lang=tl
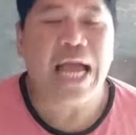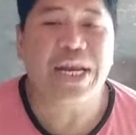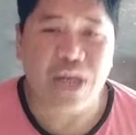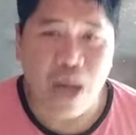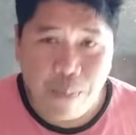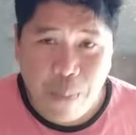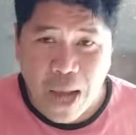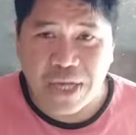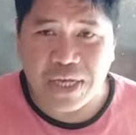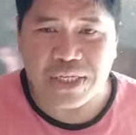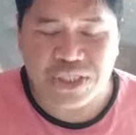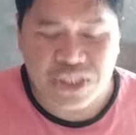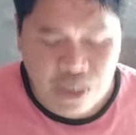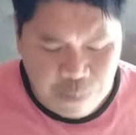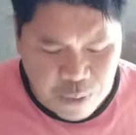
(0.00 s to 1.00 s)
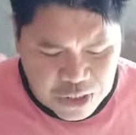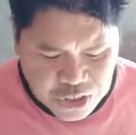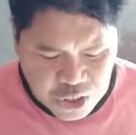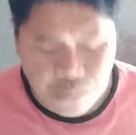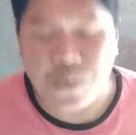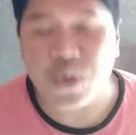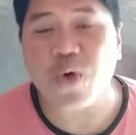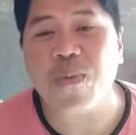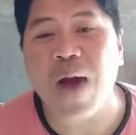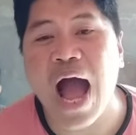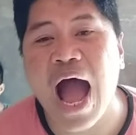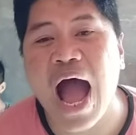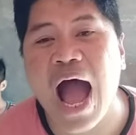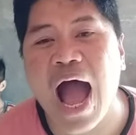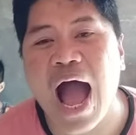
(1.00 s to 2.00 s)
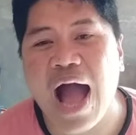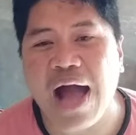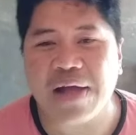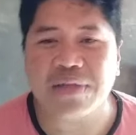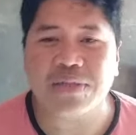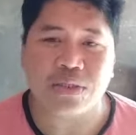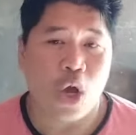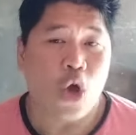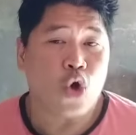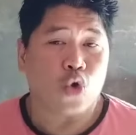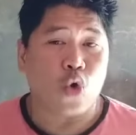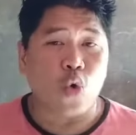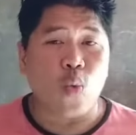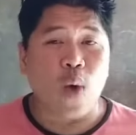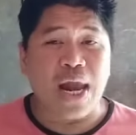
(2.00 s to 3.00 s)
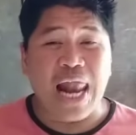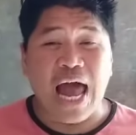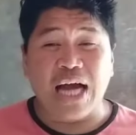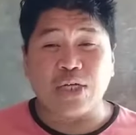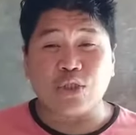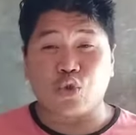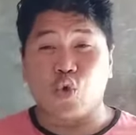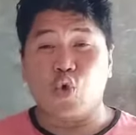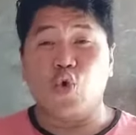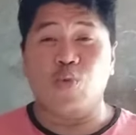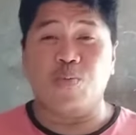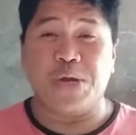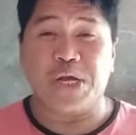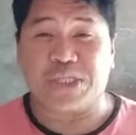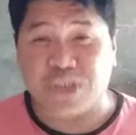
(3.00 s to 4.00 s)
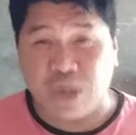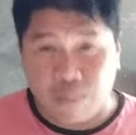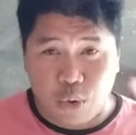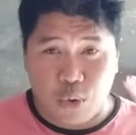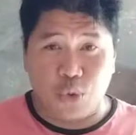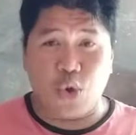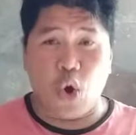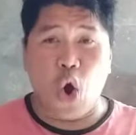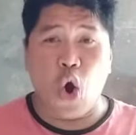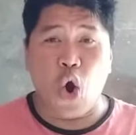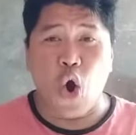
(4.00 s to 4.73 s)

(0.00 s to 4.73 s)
Napag-isip-isip niyo ba kung walang tubig sa mundo?